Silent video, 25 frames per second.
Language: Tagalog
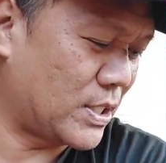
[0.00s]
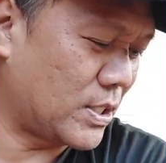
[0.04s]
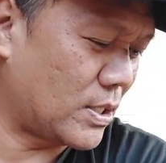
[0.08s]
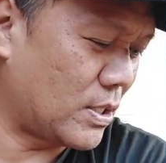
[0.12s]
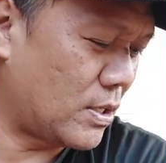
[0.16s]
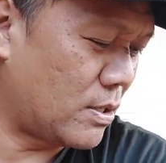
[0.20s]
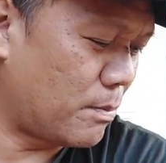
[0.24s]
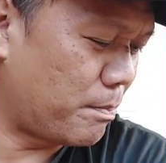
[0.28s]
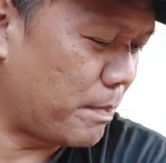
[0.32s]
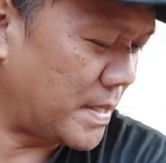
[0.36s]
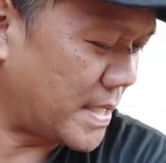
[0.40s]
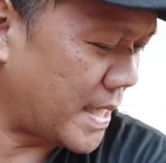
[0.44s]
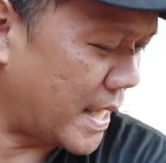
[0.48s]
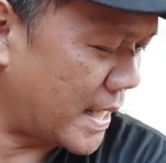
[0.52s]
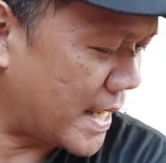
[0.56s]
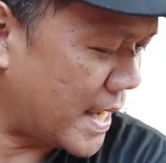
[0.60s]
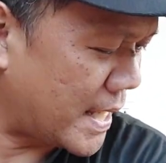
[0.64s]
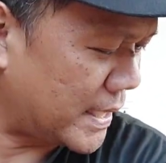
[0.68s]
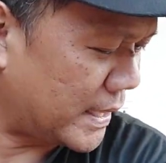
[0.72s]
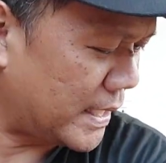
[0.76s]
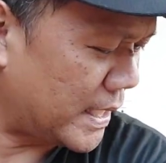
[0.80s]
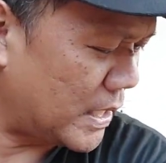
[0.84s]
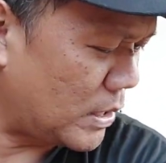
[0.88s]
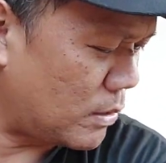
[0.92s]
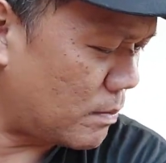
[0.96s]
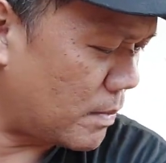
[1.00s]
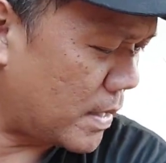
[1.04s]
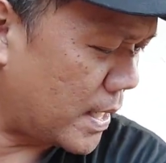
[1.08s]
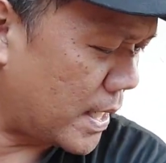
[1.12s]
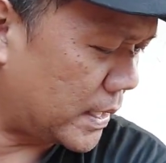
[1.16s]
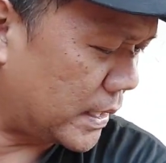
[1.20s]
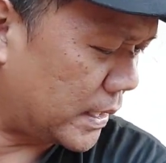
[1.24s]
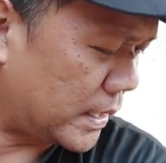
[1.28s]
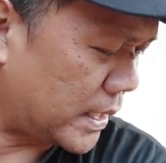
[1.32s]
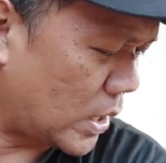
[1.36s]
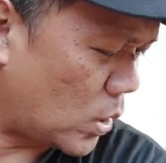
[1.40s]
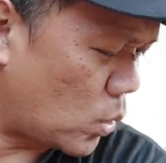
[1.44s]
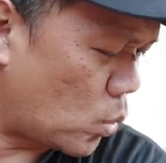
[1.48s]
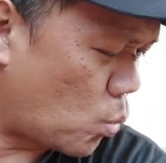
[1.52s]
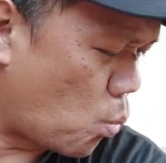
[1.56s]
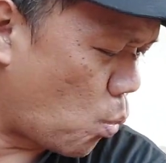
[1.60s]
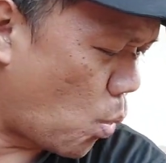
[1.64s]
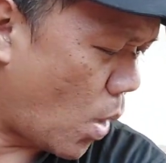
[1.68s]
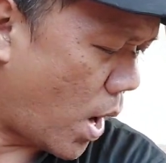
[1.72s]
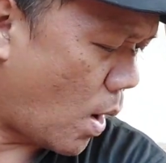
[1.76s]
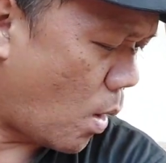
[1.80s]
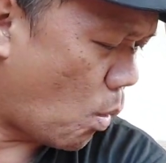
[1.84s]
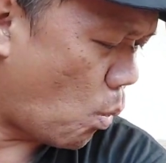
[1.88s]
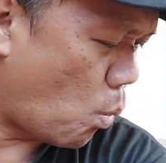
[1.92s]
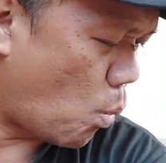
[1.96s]
So, upisan natin yung mga
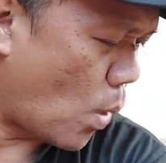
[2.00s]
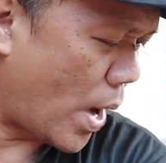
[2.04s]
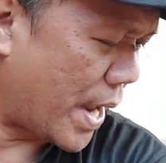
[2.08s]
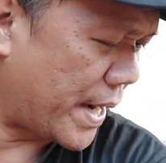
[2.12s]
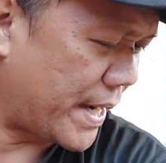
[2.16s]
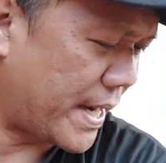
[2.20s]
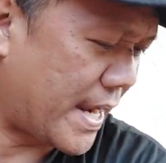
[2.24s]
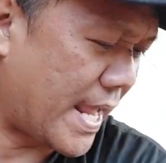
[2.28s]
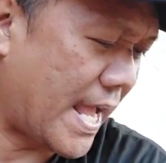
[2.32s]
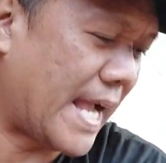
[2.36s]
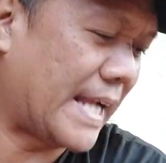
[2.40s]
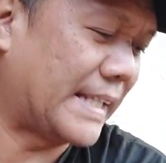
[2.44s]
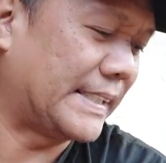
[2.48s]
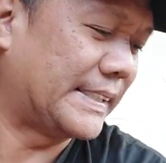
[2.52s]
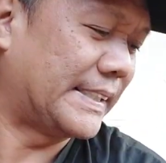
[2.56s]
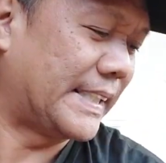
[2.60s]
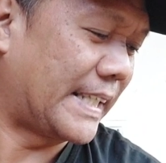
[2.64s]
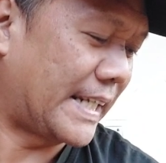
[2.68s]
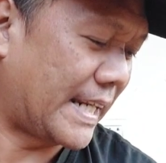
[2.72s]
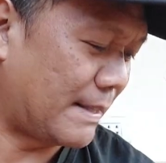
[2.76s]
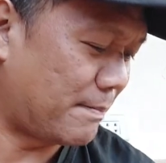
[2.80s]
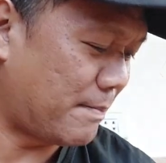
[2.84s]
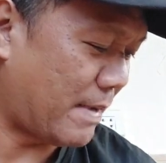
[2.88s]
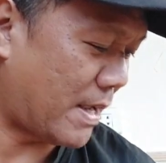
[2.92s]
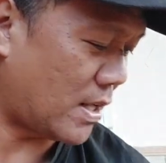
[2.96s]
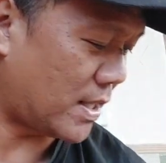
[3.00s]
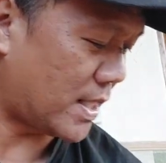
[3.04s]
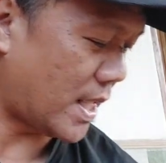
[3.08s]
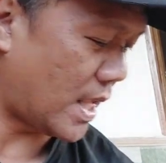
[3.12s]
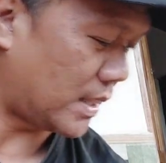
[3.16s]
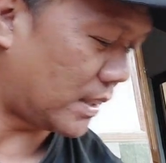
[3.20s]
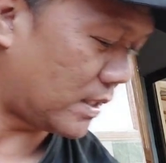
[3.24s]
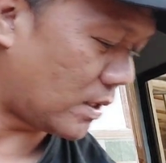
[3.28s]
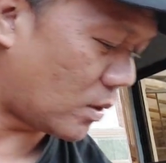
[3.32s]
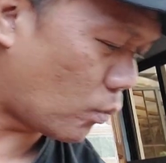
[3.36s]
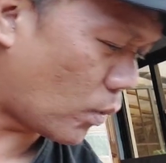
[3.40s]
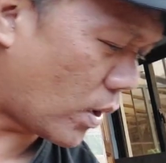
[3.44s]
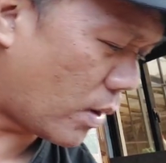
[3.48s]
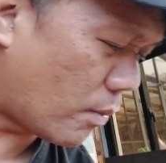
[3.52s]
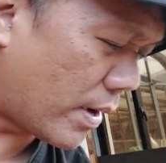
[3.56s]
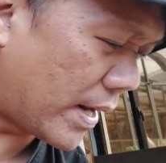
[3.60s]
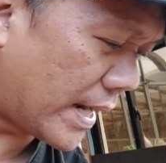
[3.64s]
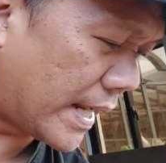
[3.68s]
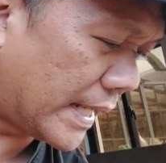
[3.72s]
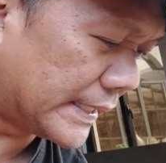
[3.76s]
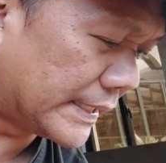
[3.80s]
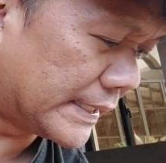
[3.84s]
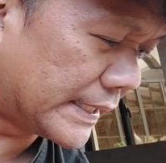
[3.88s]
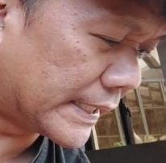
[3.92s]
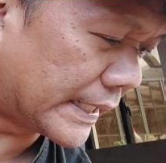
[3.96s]
tigwa 100. Meron tayong tigwa
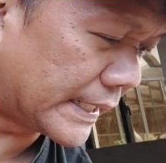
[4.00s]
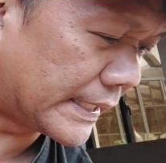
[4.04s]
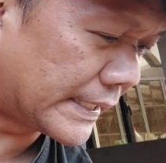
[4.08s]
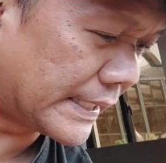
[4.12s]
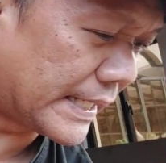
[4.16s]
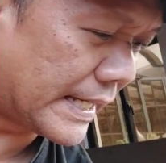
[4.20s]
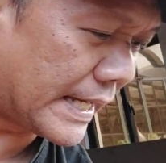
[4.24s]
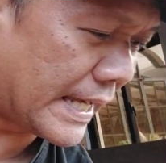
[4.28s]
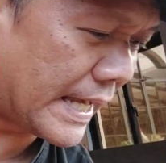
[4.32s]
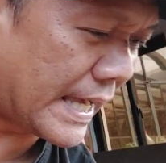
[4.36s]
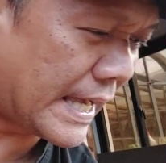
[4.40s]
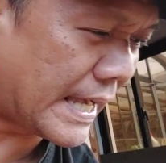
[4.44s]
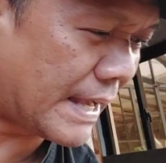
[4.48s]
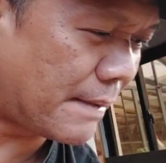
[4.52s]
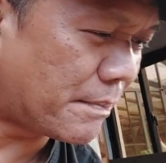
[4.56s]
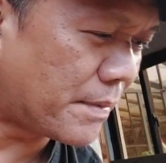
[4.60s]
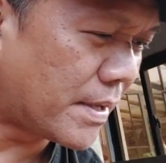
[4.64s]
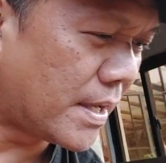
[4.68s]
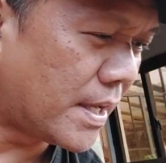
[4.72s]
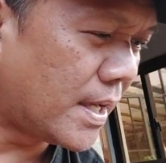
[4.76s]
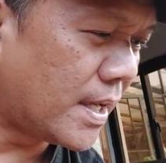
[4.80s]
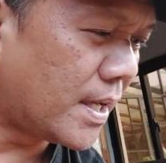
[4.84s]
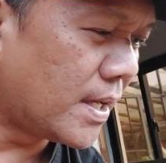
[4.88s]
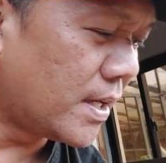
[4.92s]
100 ha.